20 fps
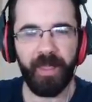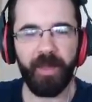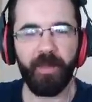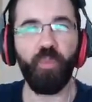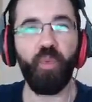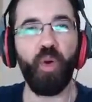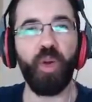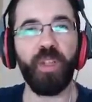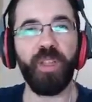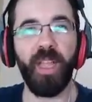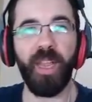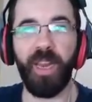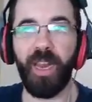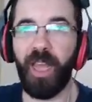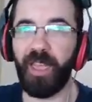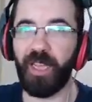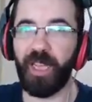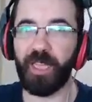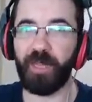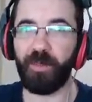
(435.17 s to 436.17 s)
Bu arada
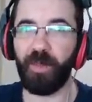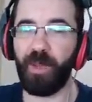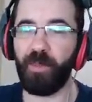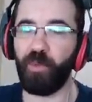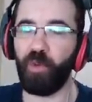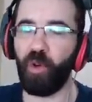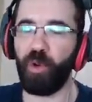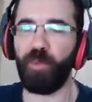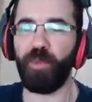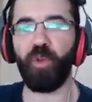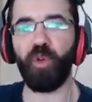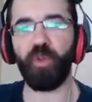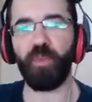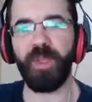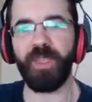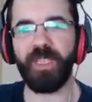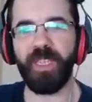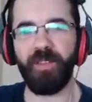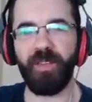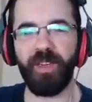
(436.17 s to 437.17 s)
like atmayı abone olmayı unutmayın
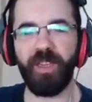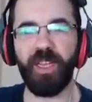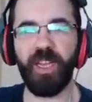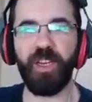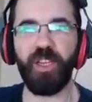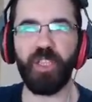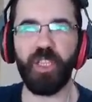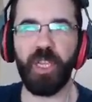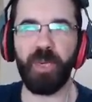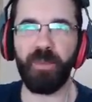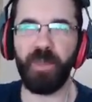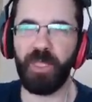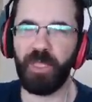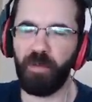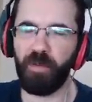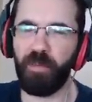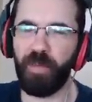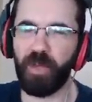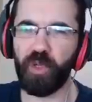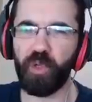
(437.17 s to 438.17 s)
sevgili kardeşlerim.
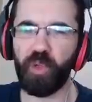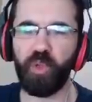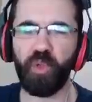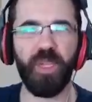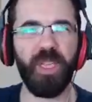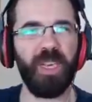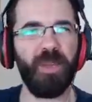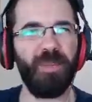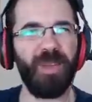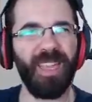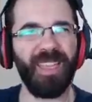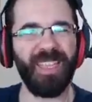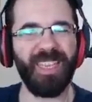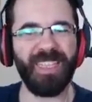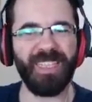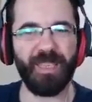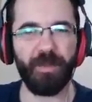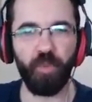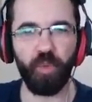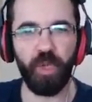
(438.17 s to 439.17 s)
2500'ün üzerinde bir like
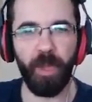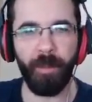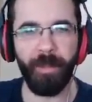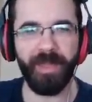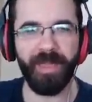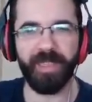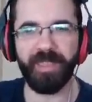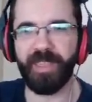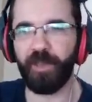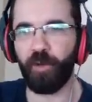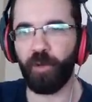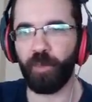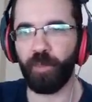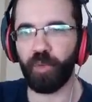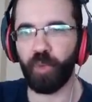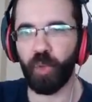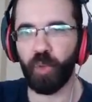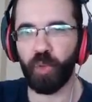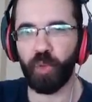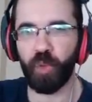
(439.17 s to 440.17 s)
gelirse mükemmel destek olmuş
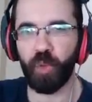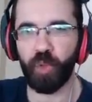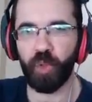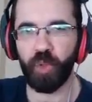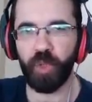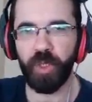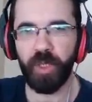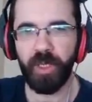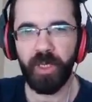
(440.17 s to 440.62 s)
olursunuz.